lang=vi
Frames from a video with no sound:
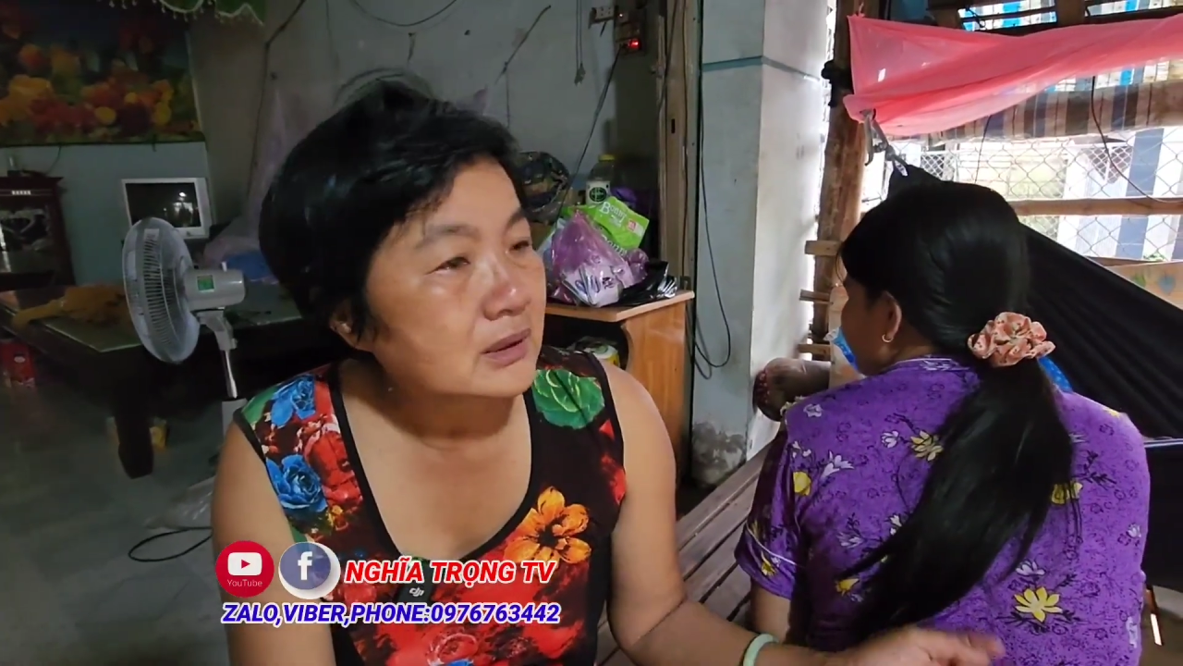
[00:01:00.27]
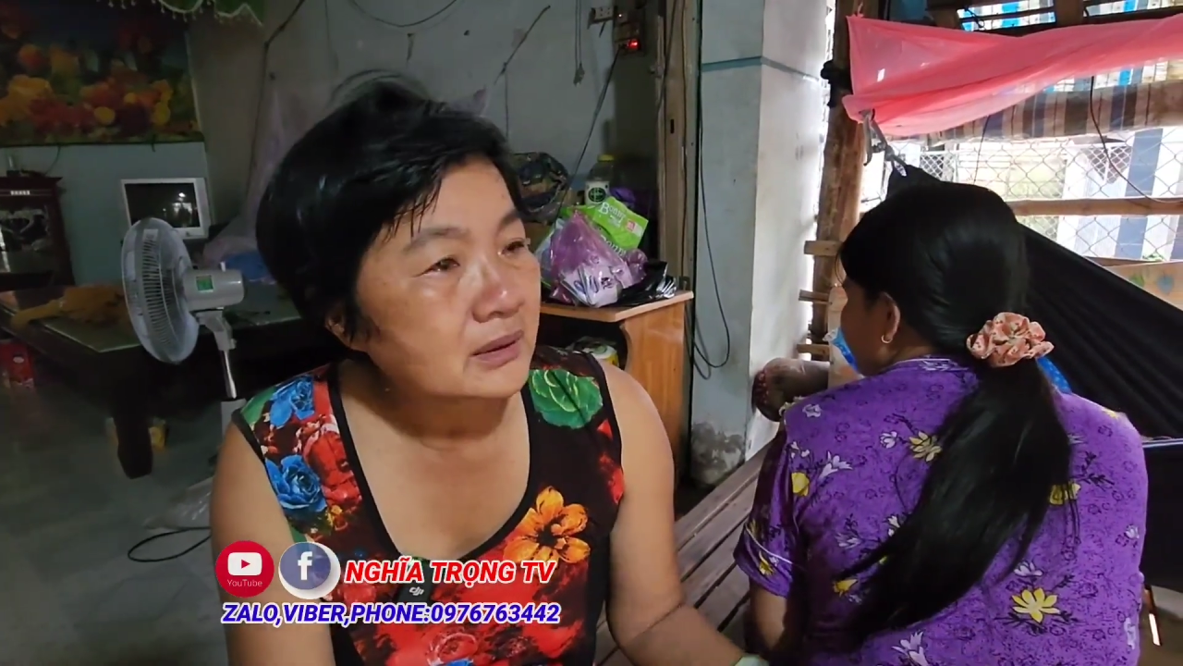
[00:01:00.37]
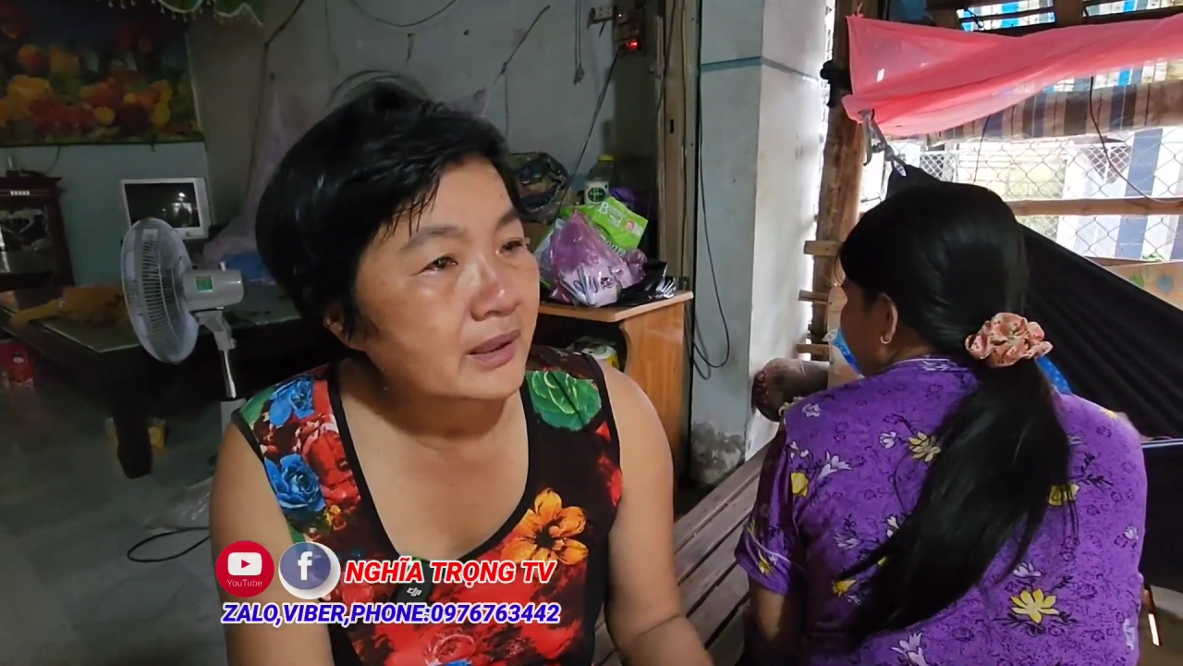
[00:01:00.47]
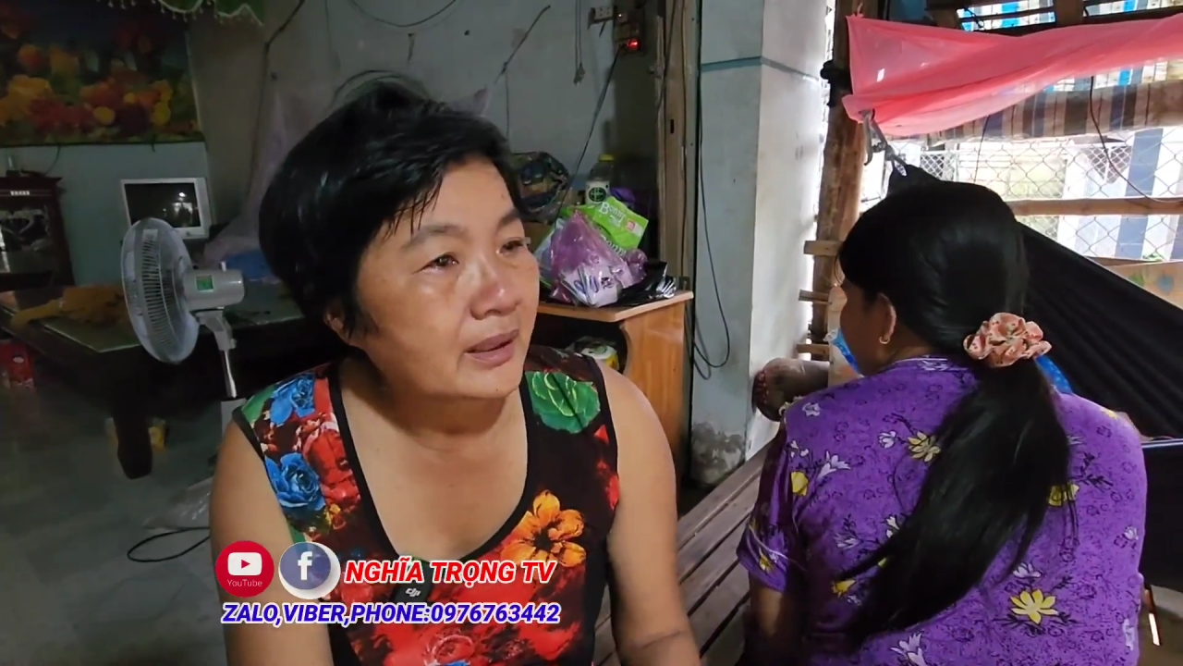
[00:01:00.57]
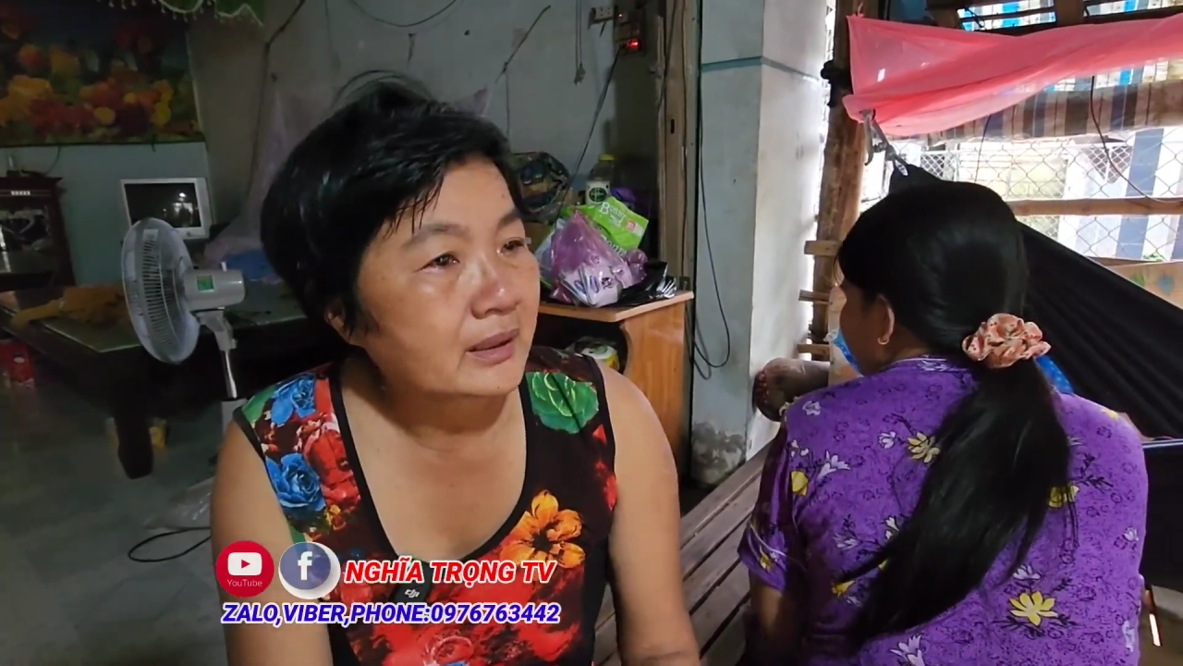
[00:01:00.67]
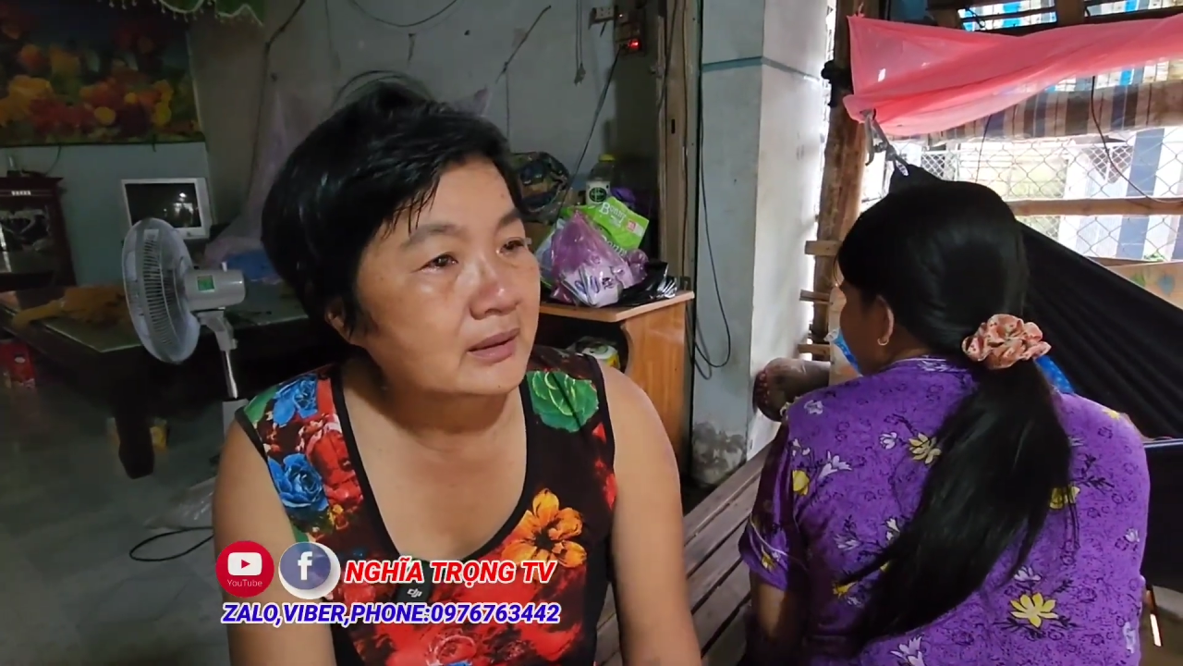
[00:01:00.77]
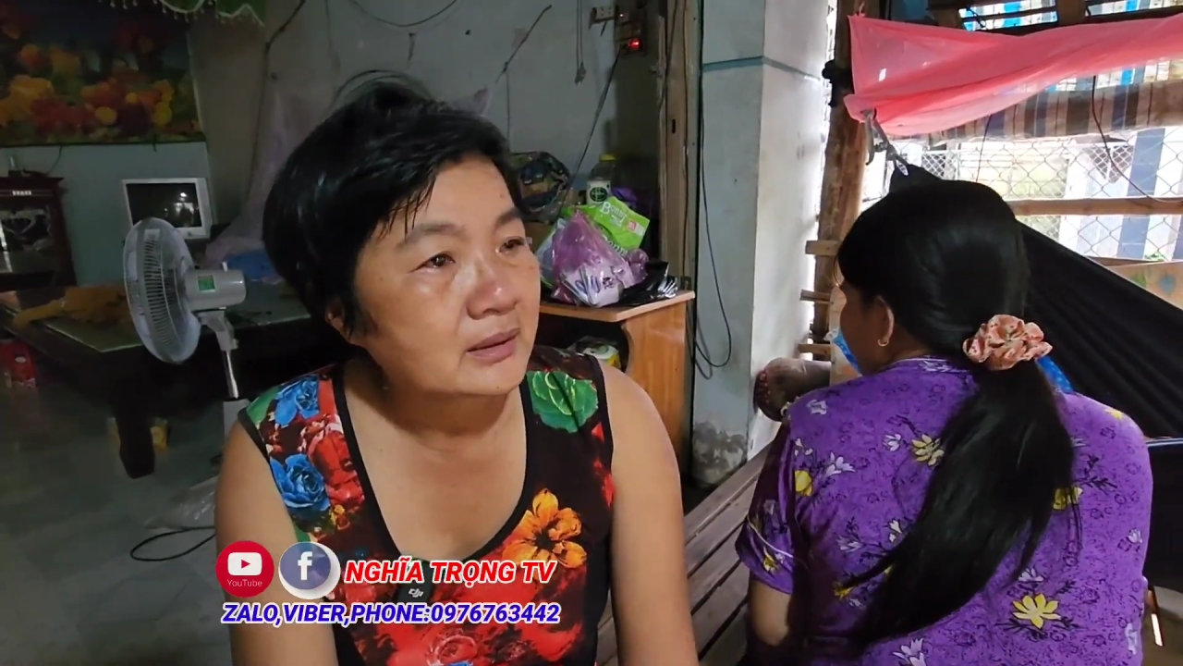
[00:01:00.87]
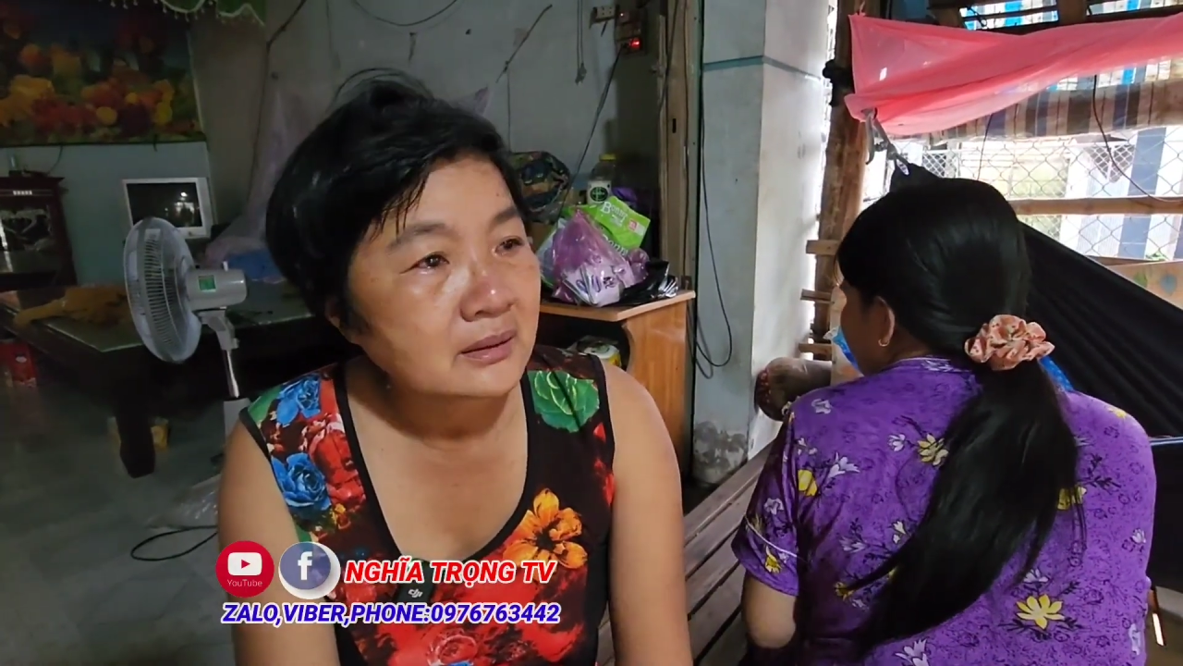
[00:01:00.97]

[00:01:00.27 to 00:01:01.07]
đứa này